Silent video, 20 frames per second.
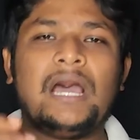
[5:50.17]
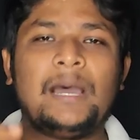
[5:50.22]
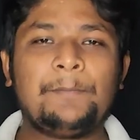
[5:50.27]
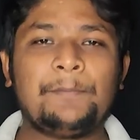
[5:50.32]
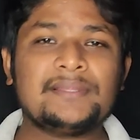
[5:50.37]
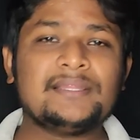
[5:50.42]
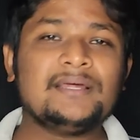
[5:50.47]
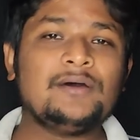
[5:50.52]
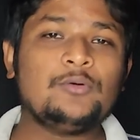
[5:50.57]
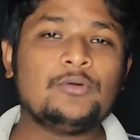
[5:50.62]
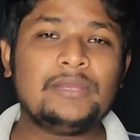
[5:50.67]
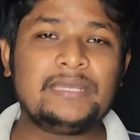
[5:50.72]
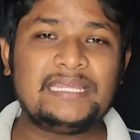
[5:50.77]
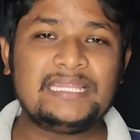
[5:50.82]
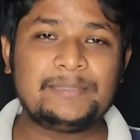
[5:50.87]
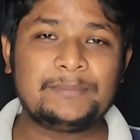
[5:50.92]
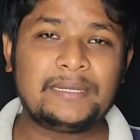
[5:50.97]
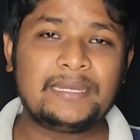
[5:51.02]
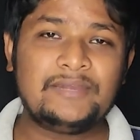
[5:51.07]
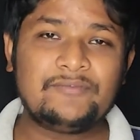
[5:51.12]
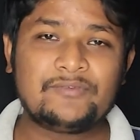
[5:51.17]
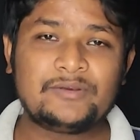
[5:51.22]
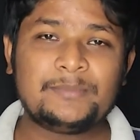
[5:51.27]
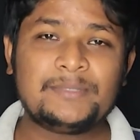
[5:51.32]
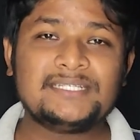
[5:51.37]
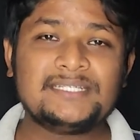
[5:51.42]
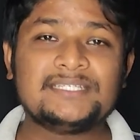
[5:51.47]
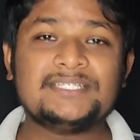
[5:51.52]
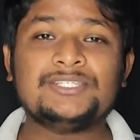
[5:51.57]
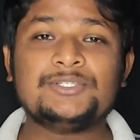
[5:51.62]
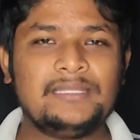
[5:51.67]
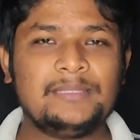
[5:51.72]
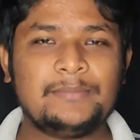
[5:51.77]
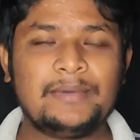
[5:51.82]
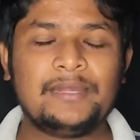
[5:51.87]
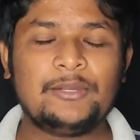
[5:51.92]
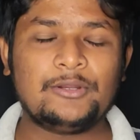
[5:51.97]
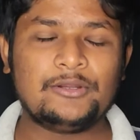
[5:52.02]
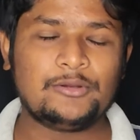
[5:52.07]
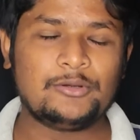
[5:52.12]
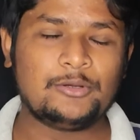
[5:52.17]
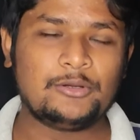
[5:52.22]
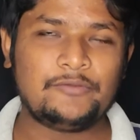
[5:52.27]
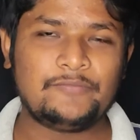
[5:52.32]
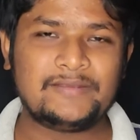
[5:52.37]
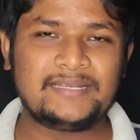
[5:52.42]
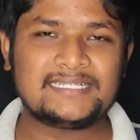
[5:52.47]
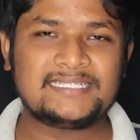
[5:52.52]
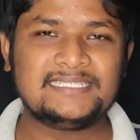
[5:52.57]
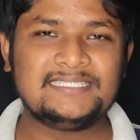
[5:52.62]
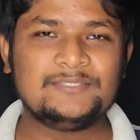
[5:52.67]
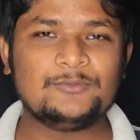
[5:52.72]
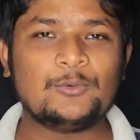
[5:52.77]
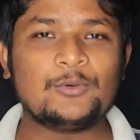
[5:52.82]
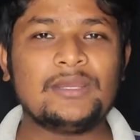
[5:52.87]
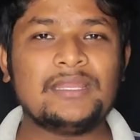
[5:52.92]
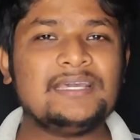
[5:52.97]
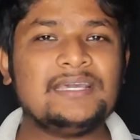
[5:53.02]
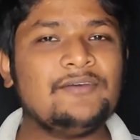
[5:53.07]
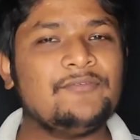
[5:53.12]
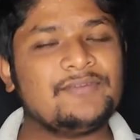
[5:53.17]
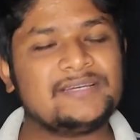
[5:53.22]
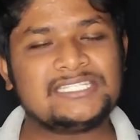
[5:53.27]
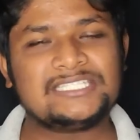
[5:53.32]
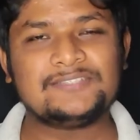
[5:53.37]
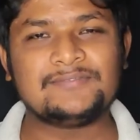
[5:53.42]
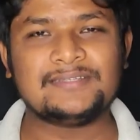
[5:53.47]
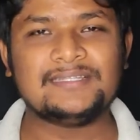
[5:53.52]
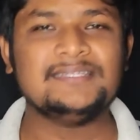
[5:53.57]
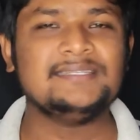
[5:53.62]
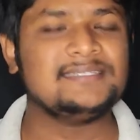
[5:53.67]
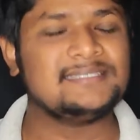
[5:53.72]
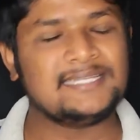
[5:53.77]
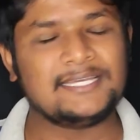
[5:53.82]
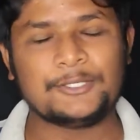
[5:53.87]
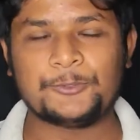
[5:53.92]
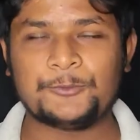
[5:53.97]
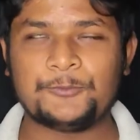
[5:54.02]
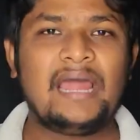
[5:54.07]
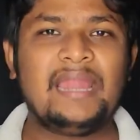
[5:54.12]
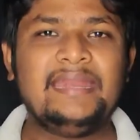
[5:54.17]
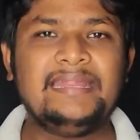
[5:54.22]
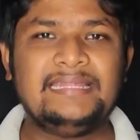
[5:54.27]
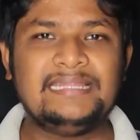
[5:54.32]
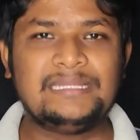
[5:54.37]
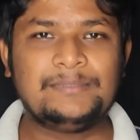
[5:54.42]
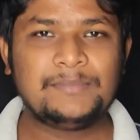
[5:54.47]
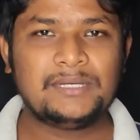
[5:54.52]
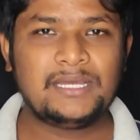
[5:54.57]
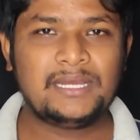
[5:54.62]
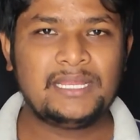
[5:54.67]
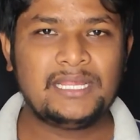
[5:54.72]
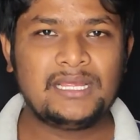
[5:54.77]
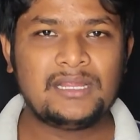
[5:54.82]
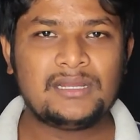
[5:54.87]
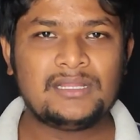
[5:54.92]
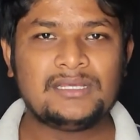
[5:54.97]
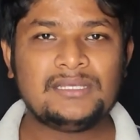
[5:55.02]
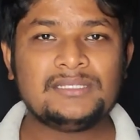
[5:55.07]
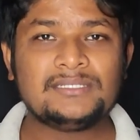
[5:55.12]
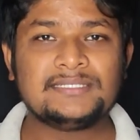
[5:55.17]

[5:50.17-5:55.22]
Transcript: அப்போ தான் உங்களுக்கு இந்த மாதிரி இன்ஃபர்மேஷன்ஸ் இந்த மாதிரி நோட்டிஃபிகேஷன்ஸ் உங்களுக்கு ஃபஸ்ட்டு வந்து சேரும் அண்ட் இந்த மாதிரியான